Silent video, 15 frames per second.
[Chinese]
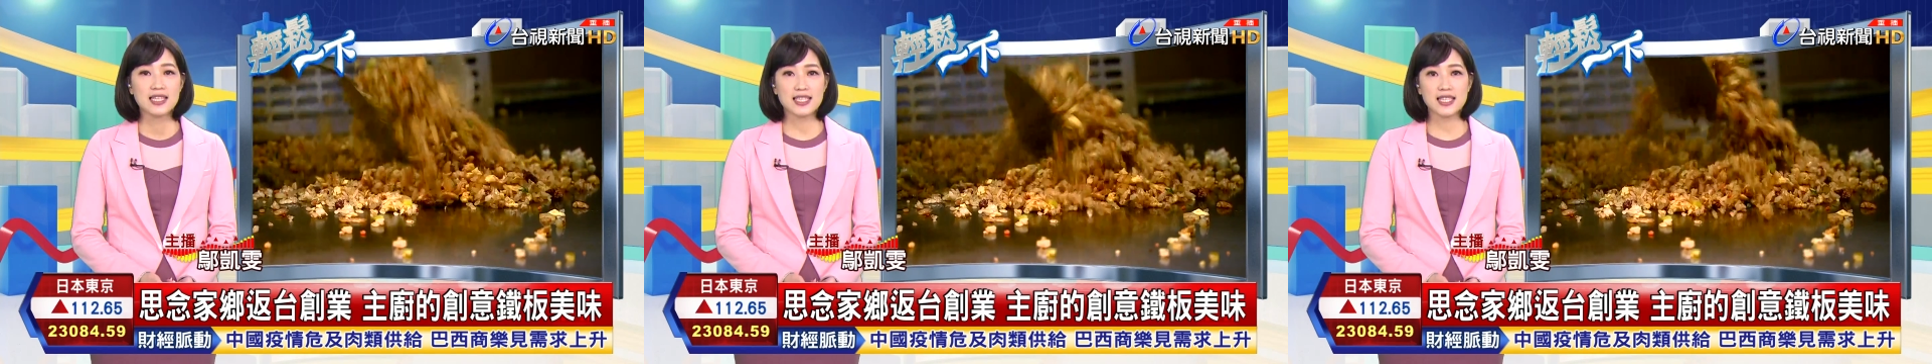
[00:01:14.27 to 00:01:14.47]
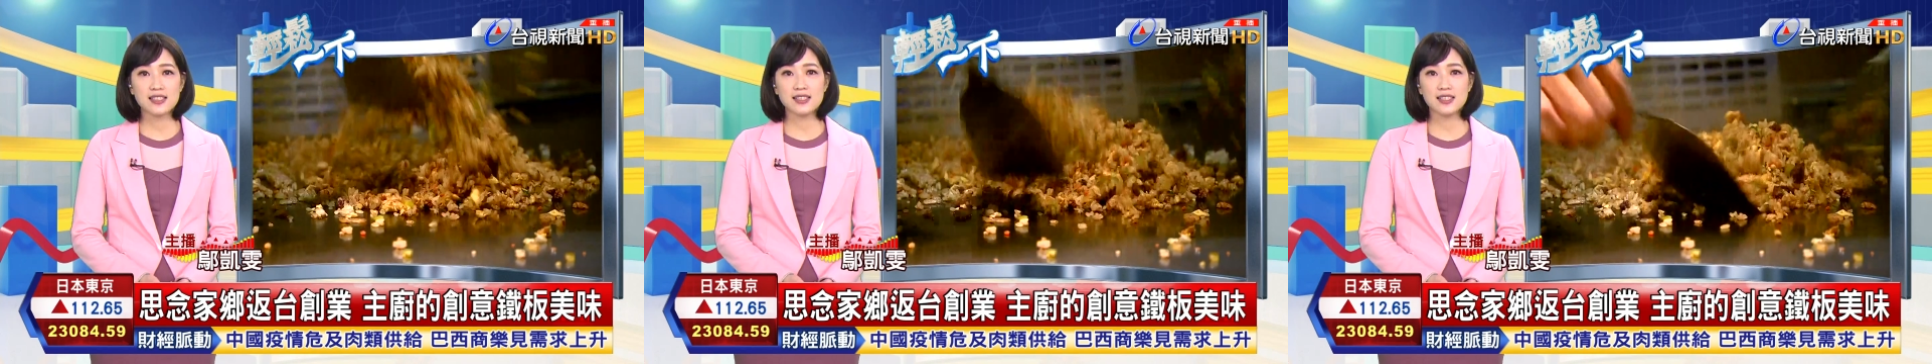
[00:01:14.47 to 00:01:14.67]

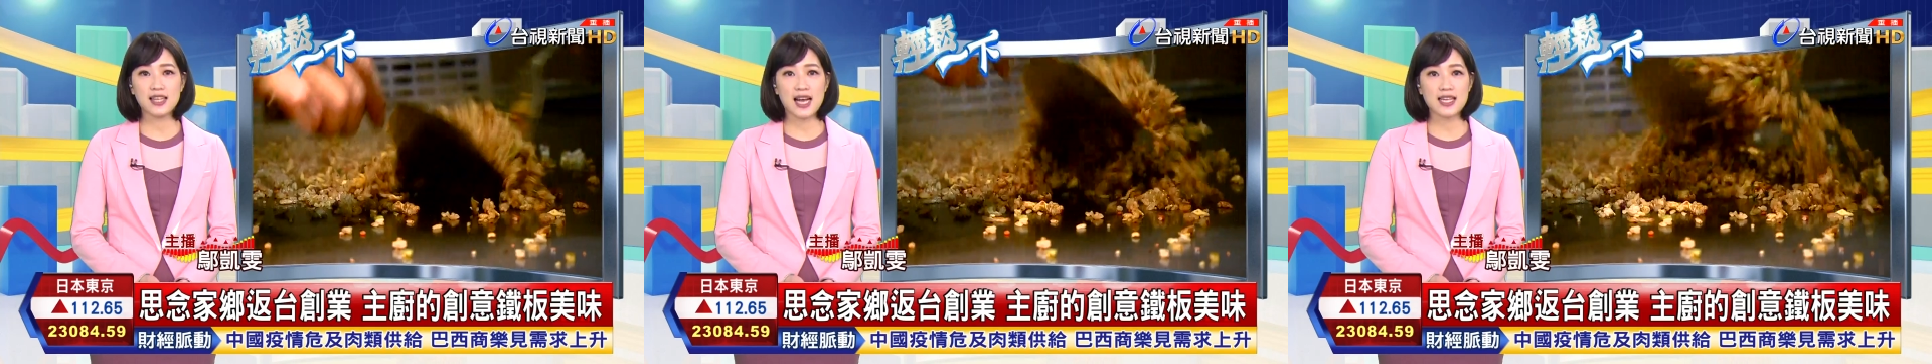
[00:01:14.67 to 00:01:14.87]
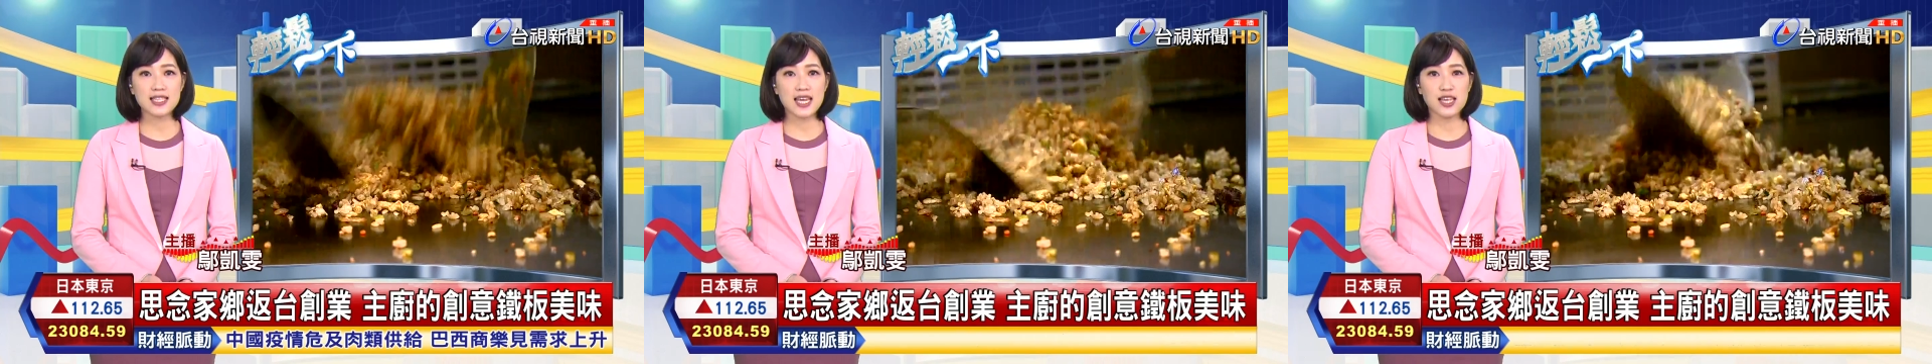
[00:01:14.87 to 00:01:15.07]
其实
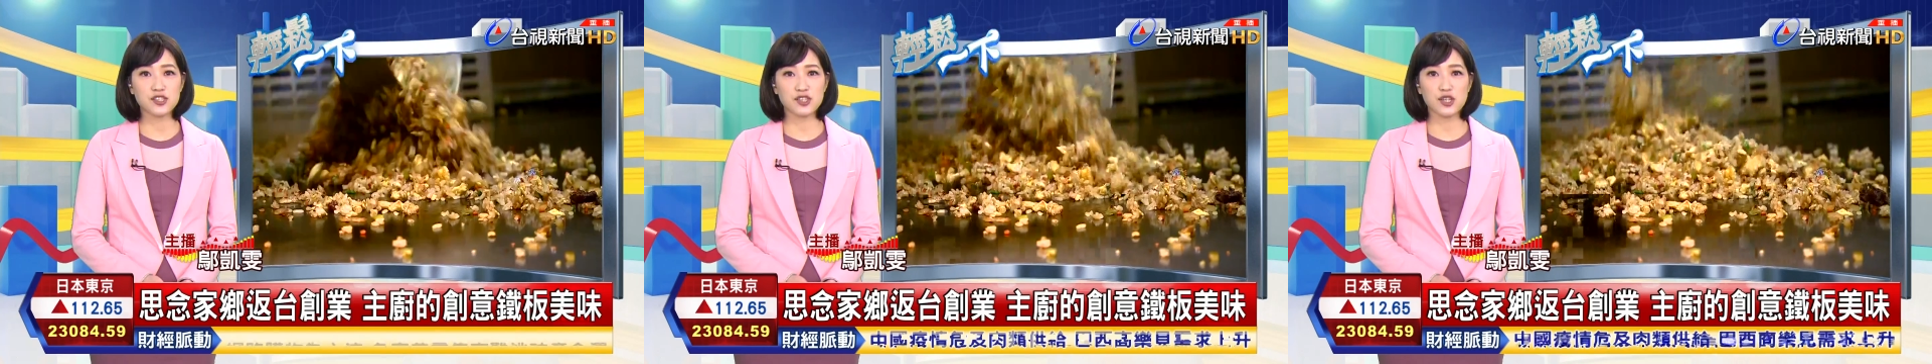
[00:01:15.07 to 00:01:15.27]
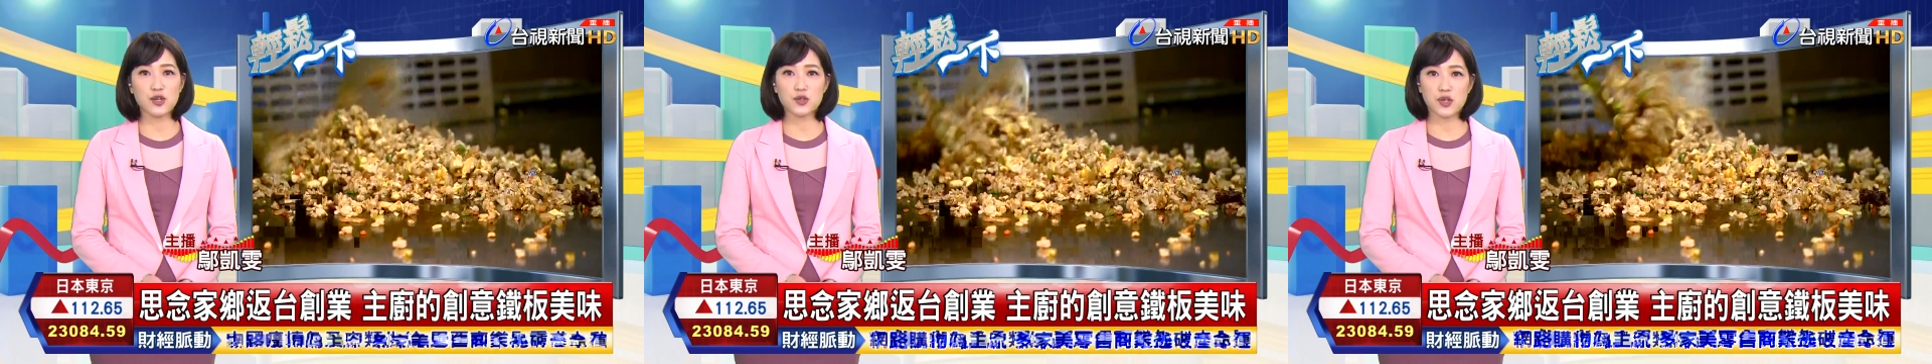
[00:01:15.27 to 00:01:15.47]
他在
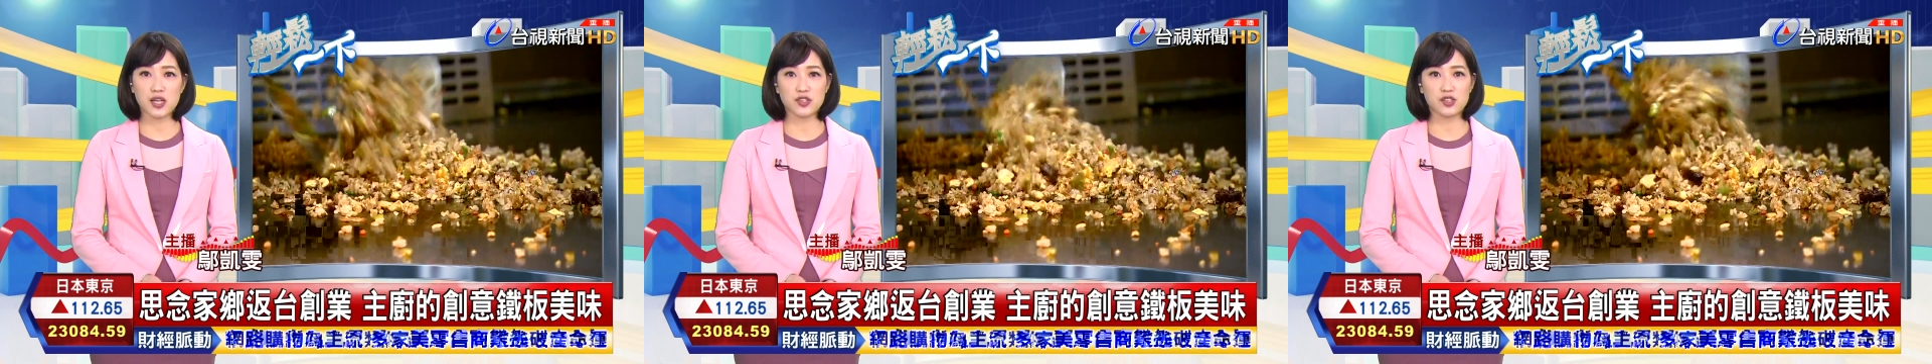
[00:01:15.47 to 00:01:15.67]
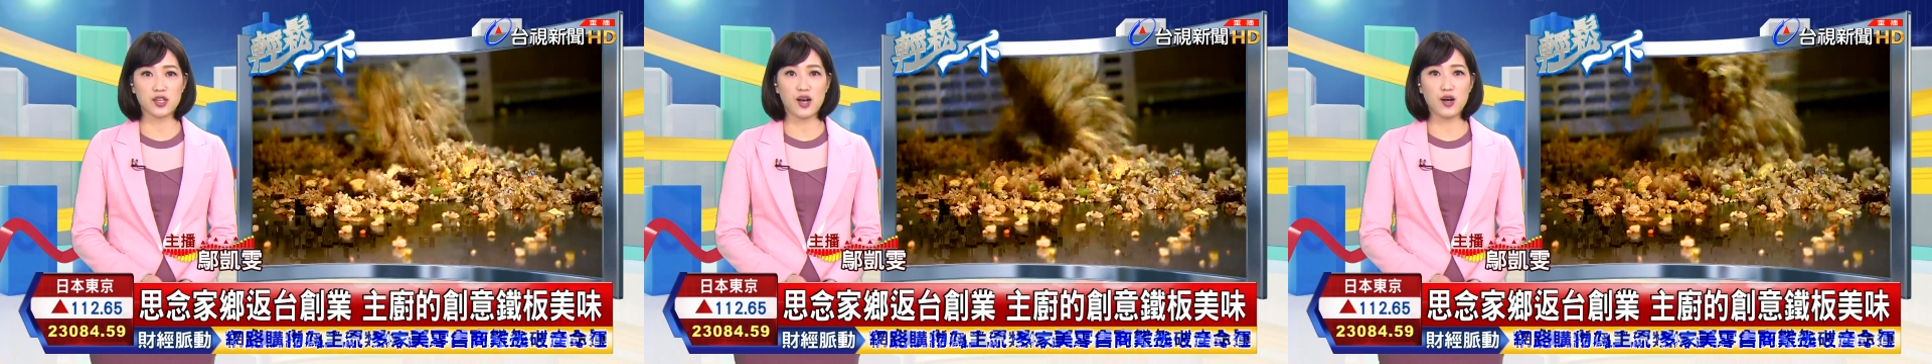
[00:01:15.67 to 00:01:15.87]
十六岁的时